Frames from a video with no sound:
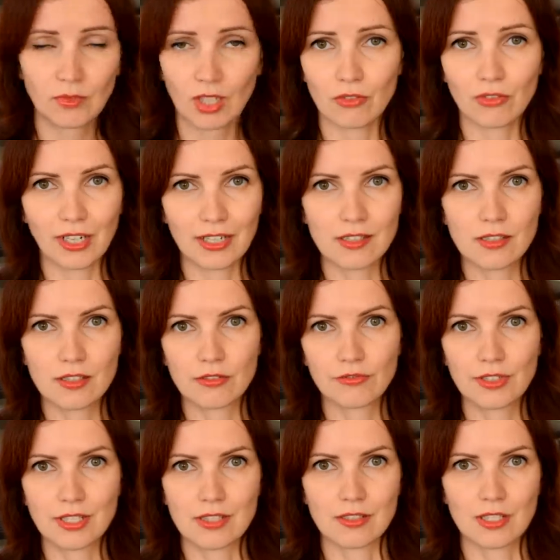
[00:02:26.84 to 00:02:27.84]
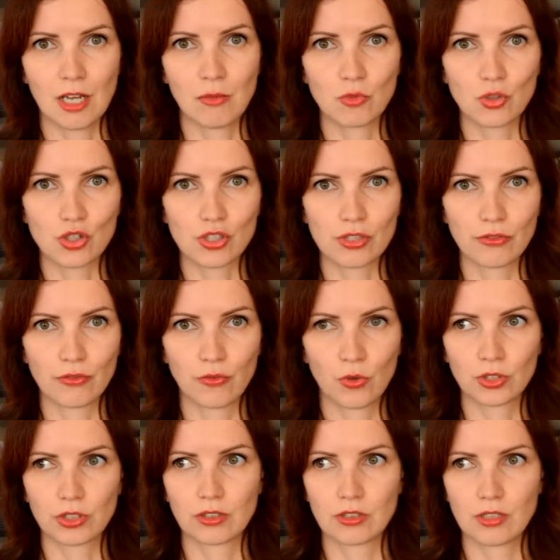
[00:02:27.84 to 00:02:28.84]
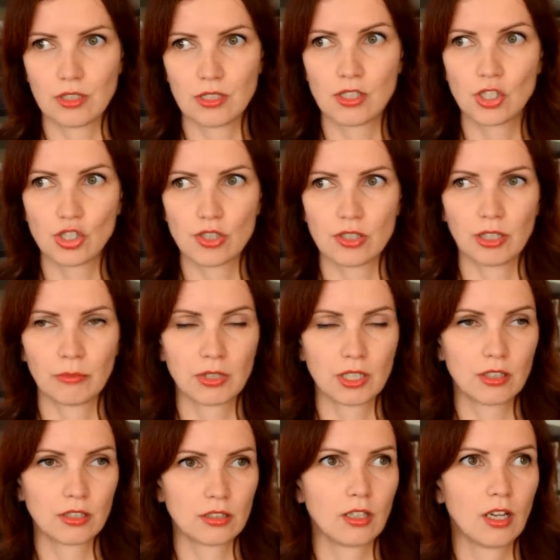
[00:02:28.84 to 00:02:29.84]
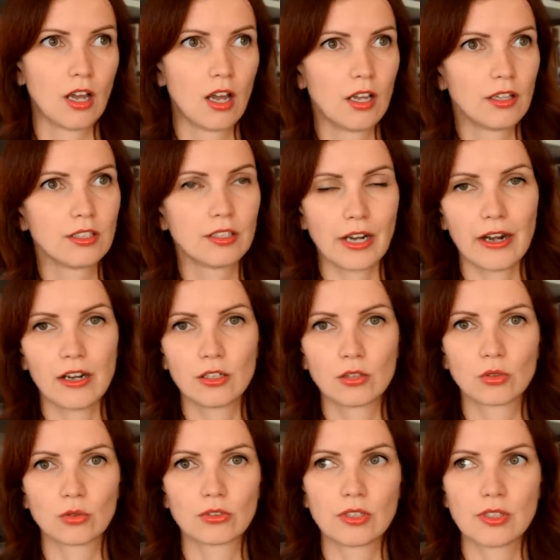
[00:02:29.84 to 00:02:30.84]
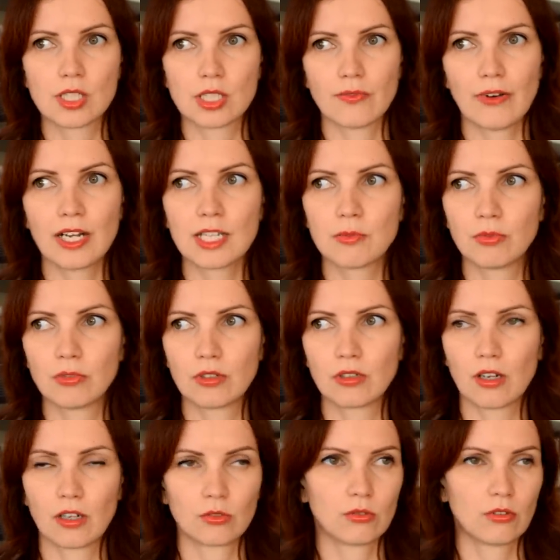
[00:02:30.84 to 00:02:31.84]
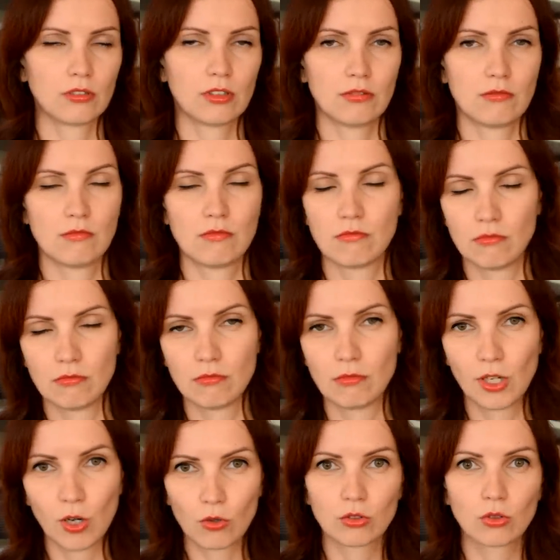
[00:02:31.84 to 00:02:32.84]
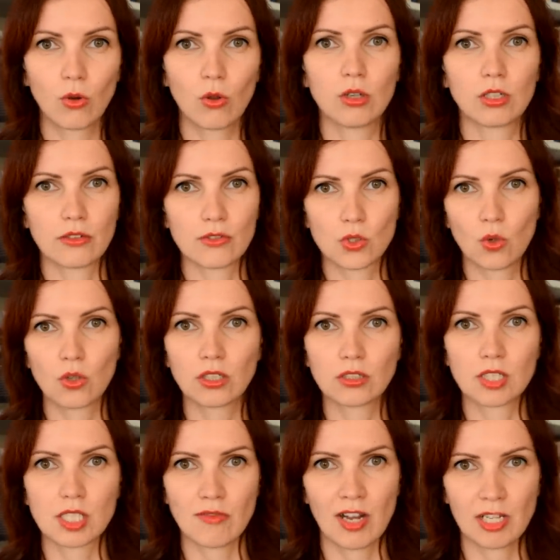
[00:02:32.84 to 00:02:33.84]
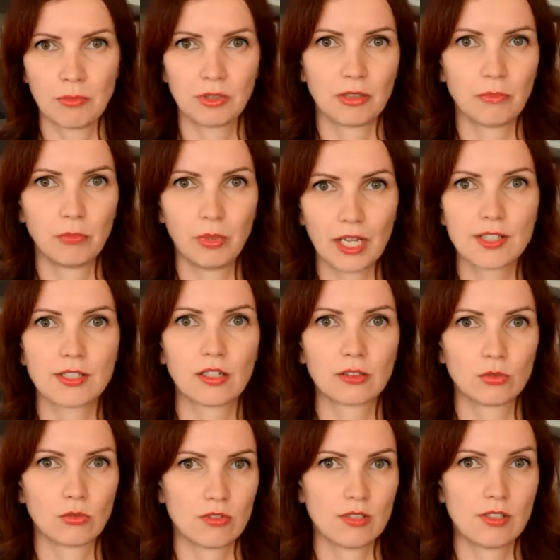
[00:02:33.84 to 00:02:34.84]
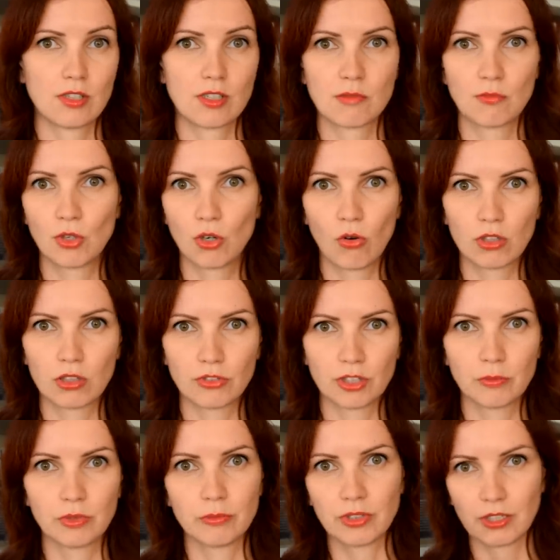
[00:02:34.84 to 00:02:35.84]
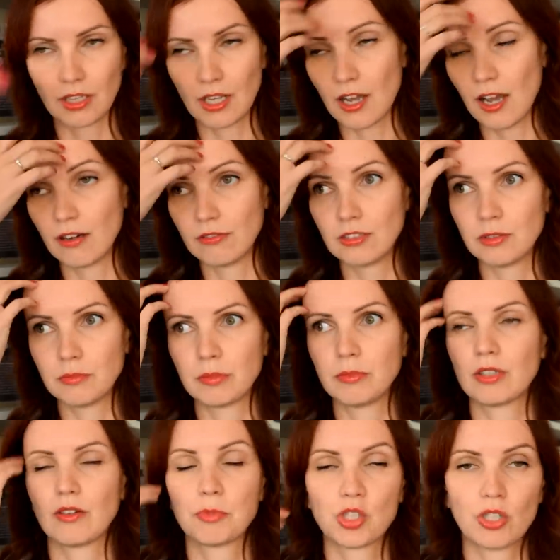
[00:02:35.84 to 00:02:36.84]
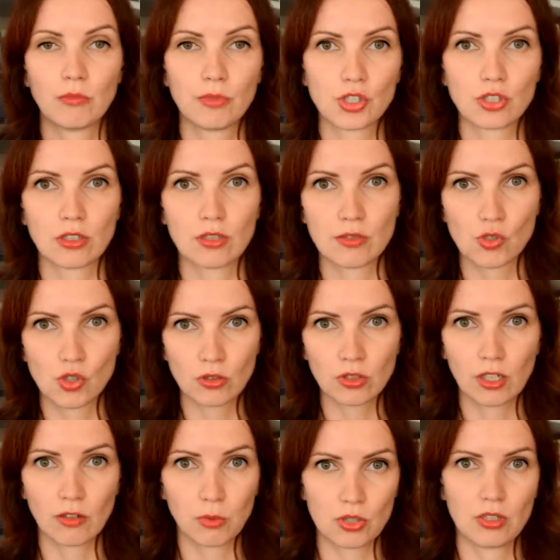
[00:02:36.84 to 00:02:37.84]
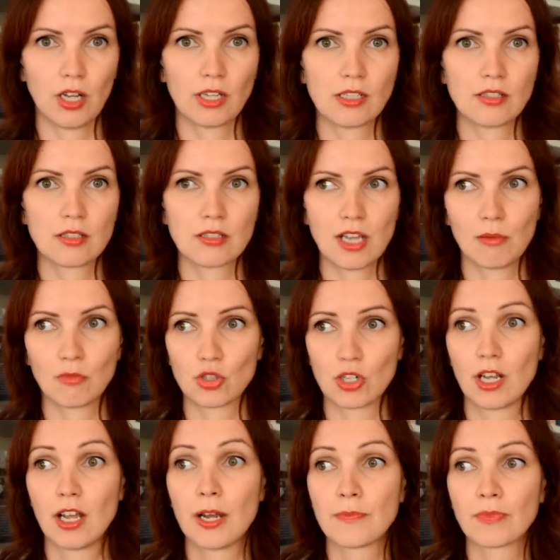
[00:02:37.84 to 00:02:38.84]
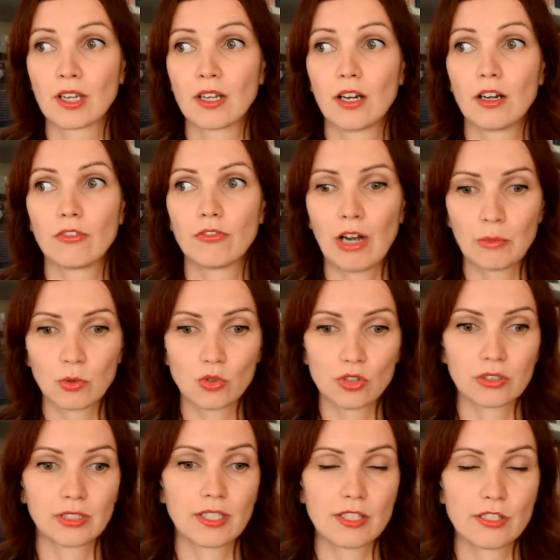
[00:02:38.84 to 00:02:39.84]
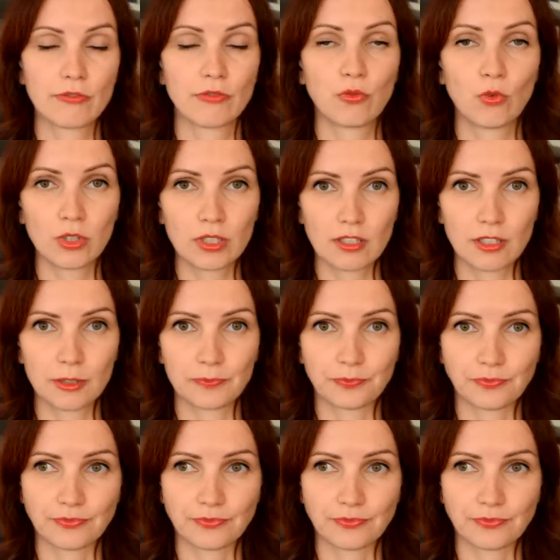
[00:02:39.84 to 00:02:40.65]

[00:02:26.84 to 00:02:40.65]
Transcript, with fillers: вы хотите выйти замуж и фот... Э, ищете там какие-то нереальные крутые свадьбы, которые там миллион долларов стоят, это свадьба там платье, которое за 10 миллионов, например, да, а вы, например, вообще обычная девчонка, просто хотите замуж. Вам нужно найти фотки,